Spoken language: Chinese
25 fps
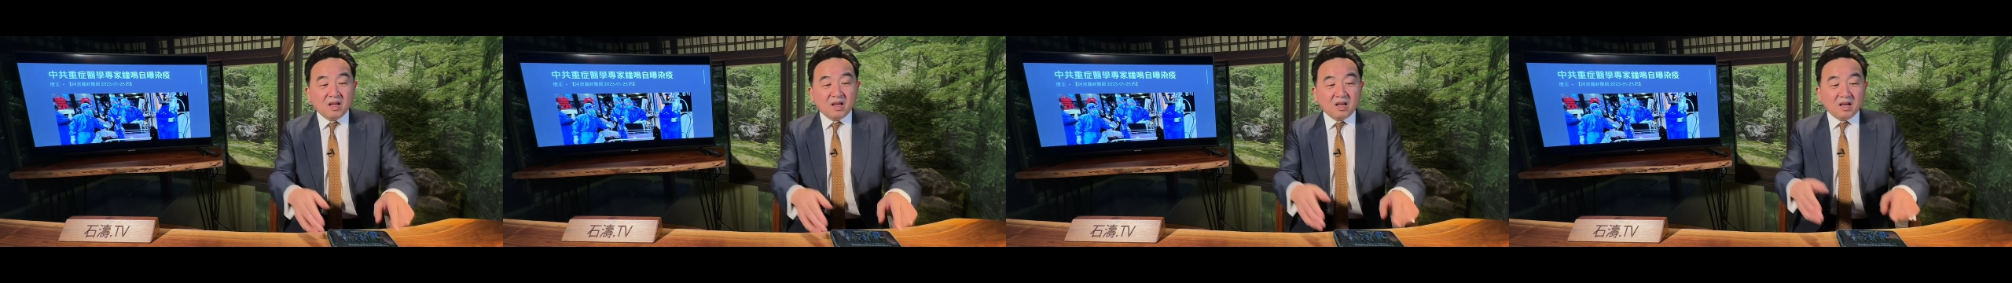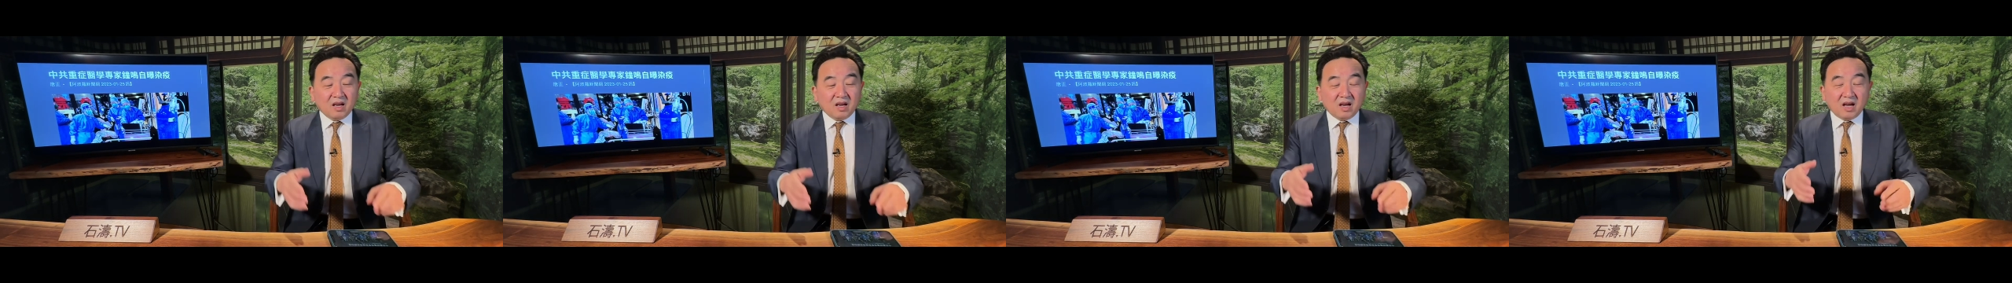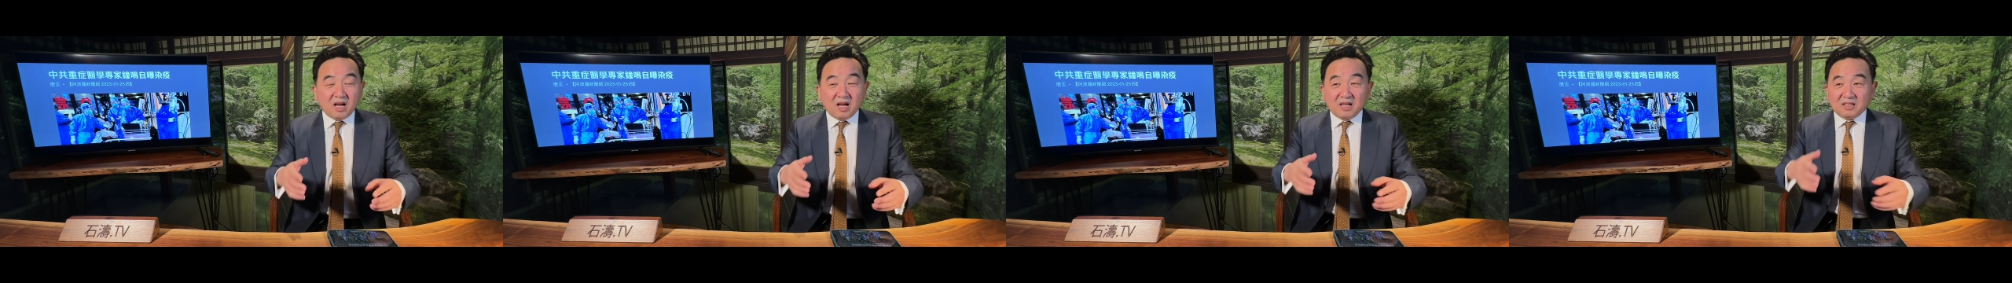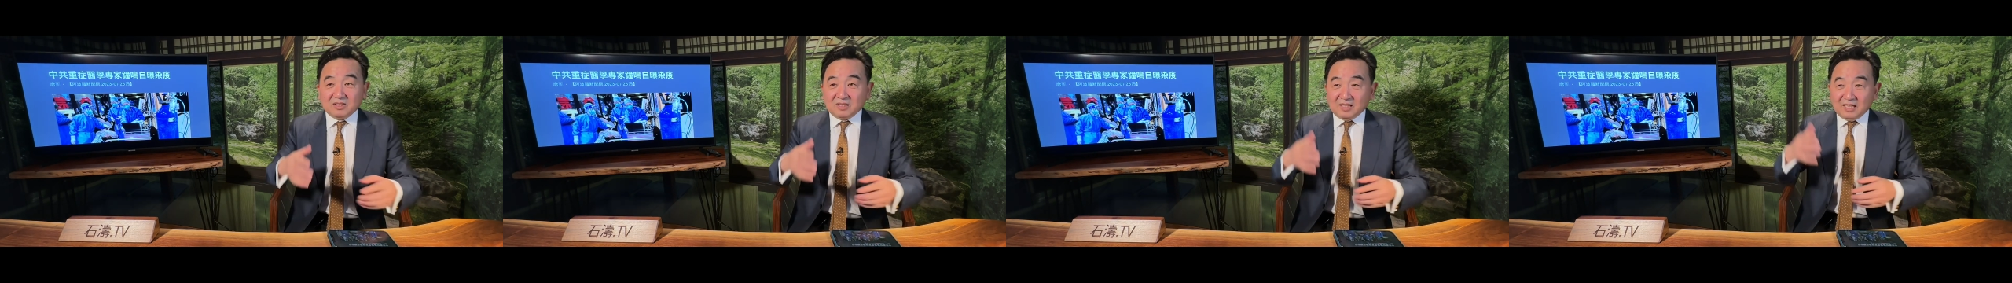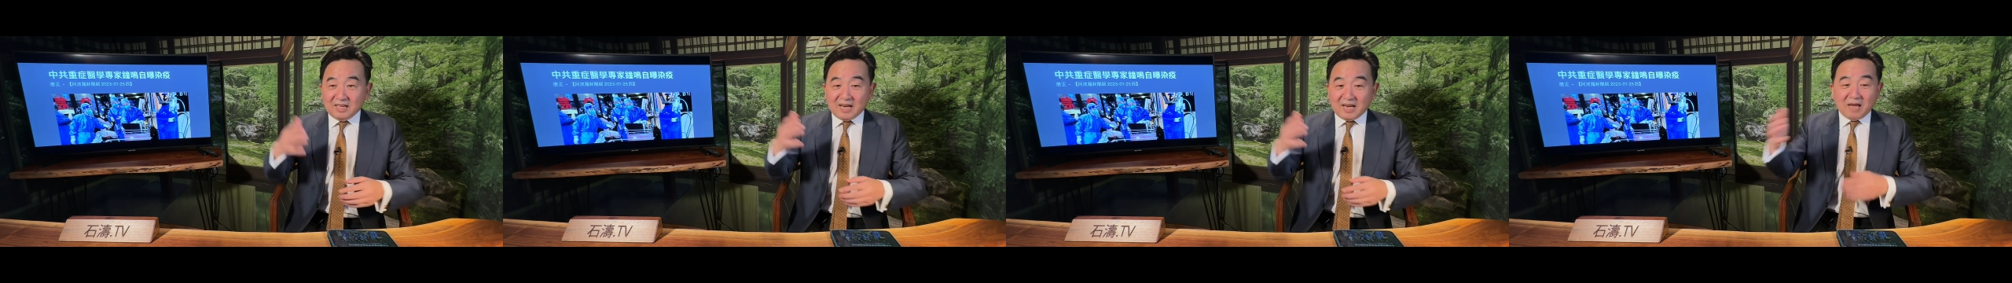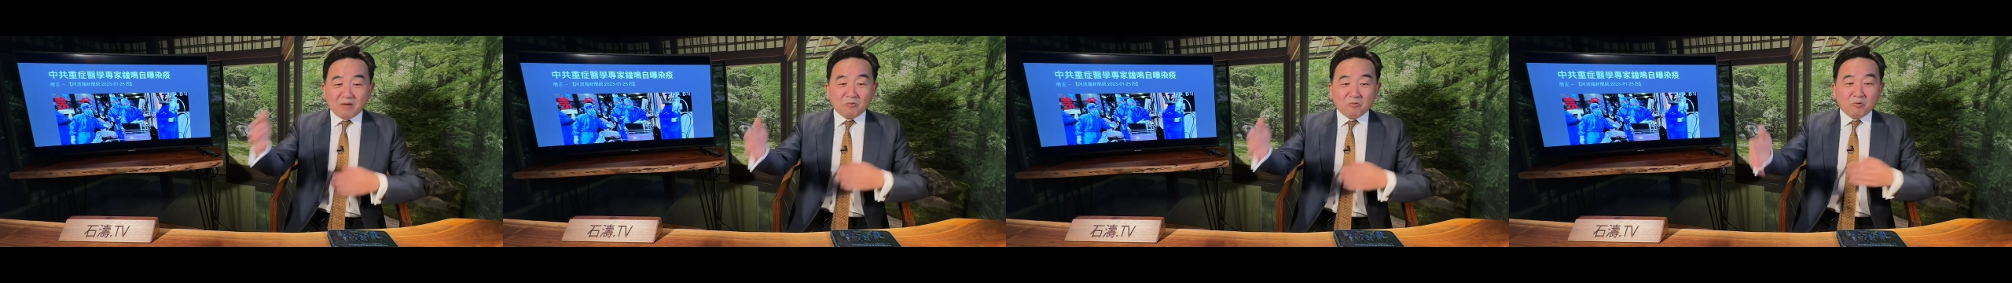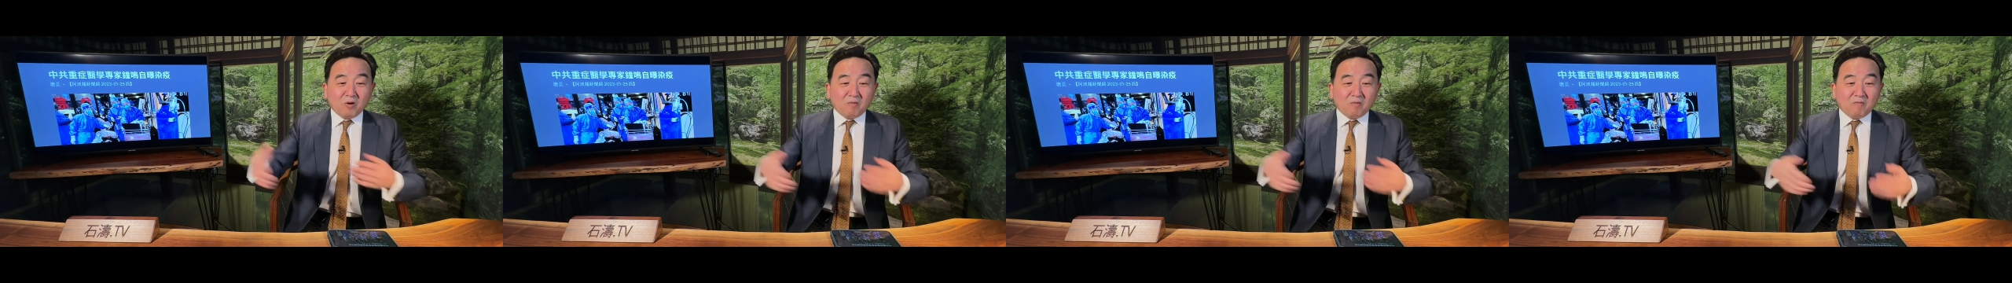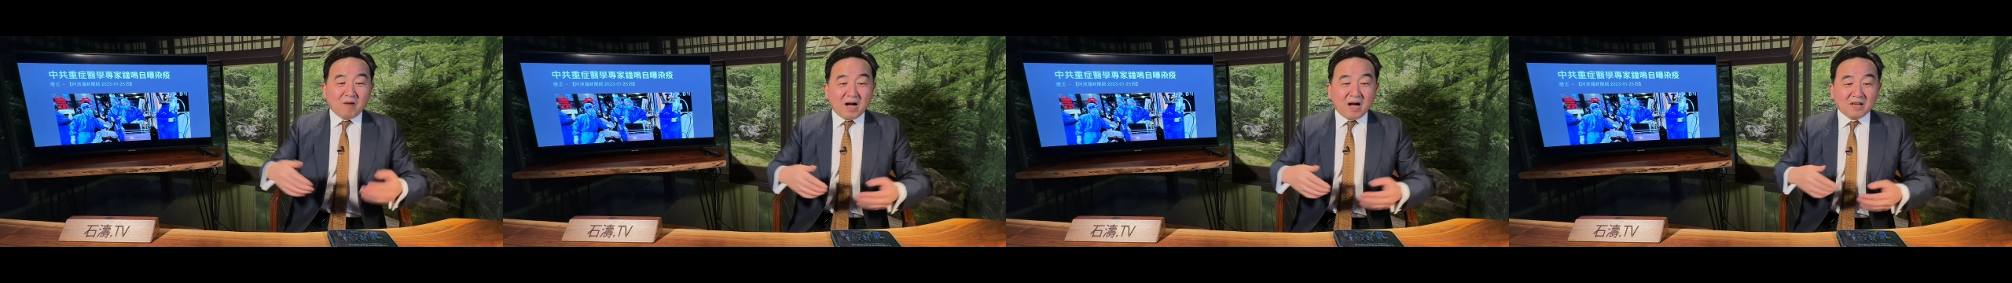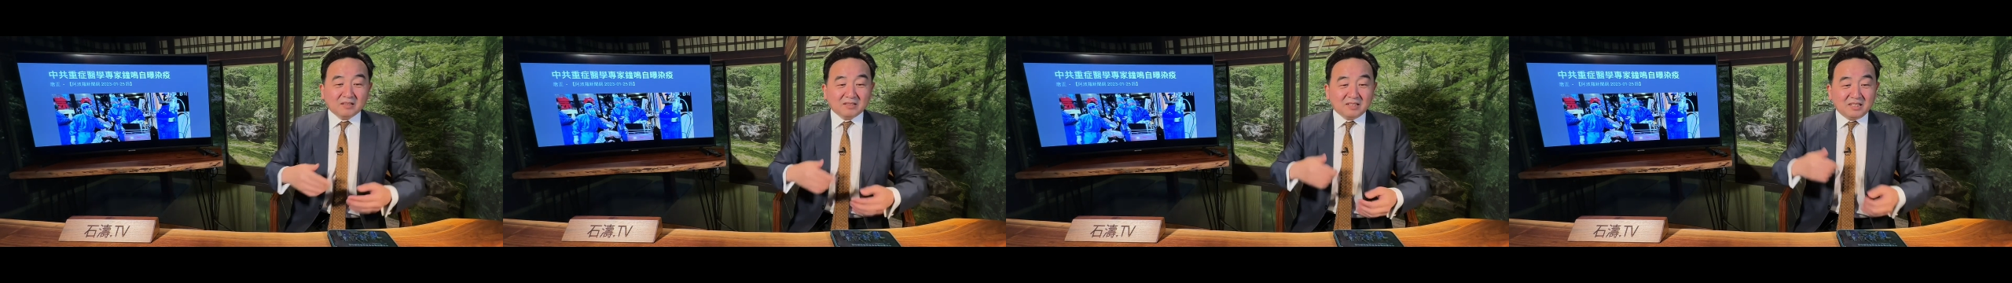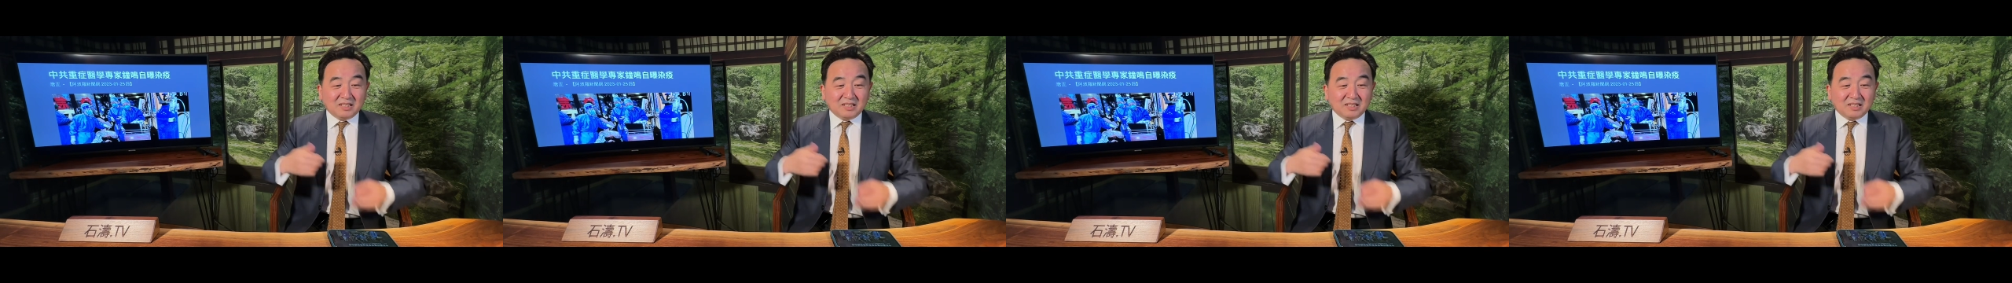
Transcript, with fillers: 啊，你来我往，